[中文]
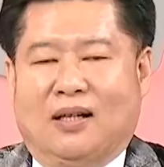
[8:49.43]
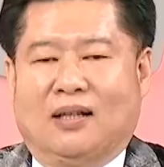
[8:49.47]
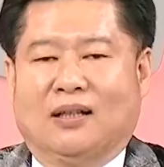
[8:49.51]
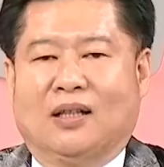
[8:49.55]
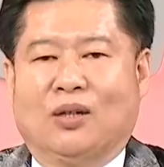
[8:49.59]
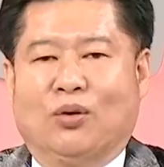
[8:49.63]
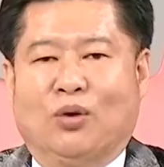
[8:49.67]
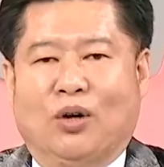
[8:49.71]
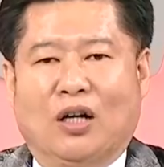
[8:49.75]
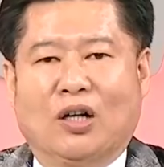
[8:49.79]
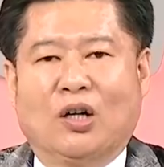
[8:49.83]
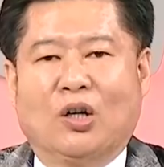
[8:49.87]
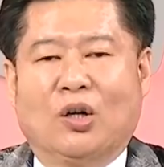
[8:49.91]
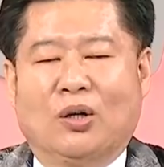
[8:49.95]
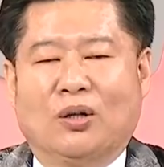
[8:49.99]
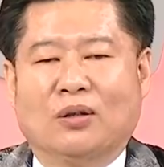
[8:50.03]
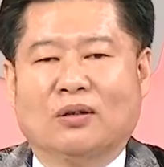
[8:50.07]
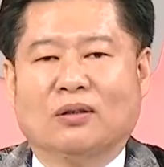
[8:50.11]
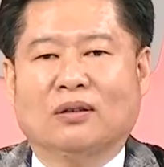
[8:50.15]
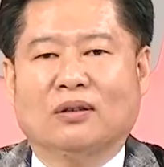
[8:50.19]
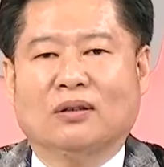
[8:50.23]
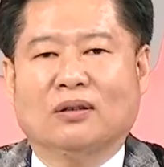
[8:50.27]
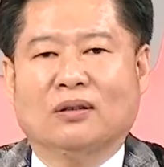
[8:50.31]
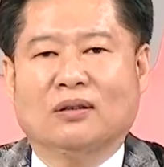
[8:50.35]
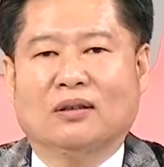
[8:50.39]
讲的旺
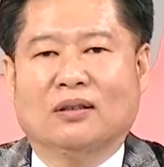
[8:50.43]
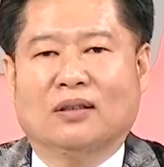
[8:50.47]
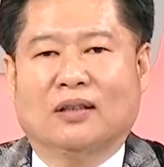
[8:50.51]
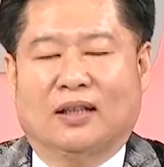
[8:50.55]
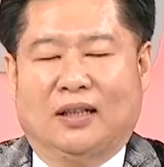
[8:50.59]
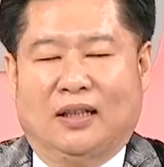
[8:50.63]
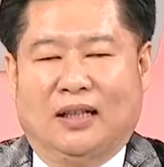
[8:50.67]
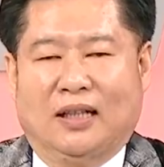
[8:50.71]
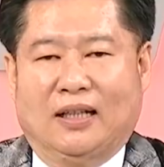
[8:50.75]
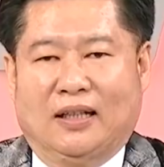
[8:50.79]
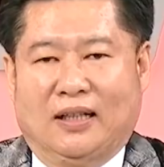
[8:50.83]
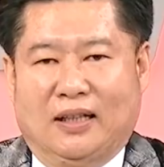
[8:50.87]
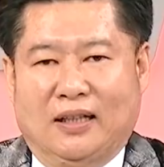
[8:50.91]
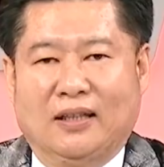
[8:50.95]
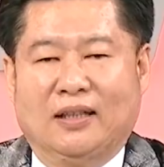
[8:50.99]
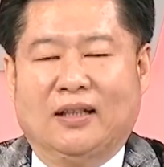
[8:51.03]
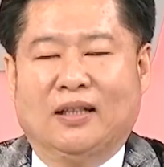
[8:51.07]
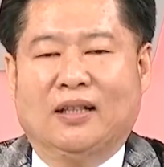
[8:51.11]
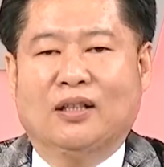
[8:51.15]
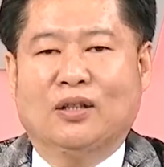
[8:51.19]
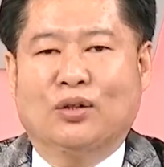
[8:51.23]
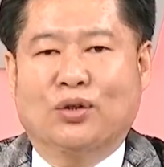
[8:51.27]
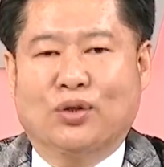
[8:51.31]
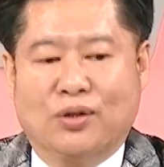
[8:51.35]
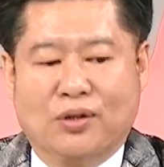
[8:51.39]
红跟那连
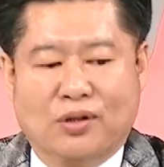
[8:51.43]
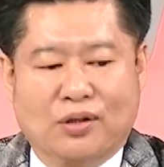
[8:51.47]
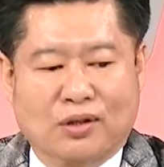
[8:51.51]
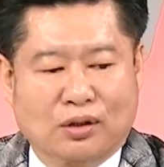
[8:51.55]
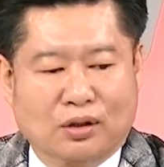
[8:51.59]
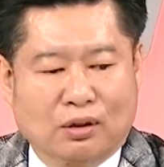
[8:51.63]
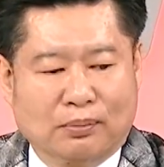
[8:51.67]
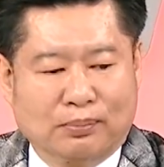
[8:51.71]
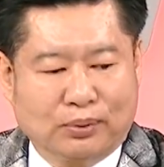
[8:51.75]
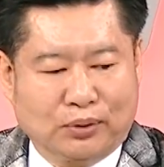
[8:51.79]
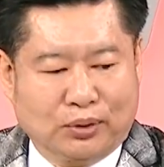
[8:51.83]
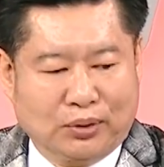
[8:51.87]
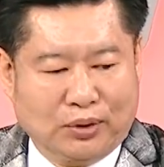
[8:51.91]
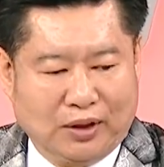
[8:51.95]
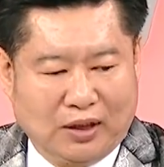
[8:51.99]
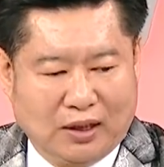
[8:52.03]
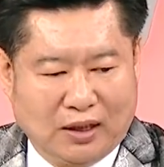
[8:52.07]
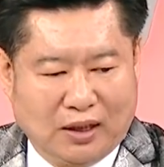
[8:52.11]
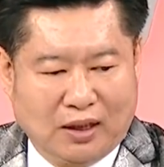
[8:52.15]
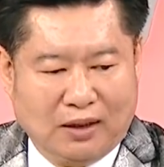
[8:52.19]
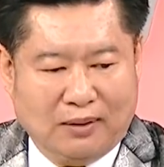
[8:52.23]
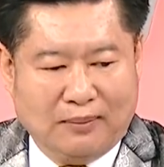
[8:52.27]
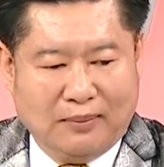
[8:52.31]
电，趋势都不对了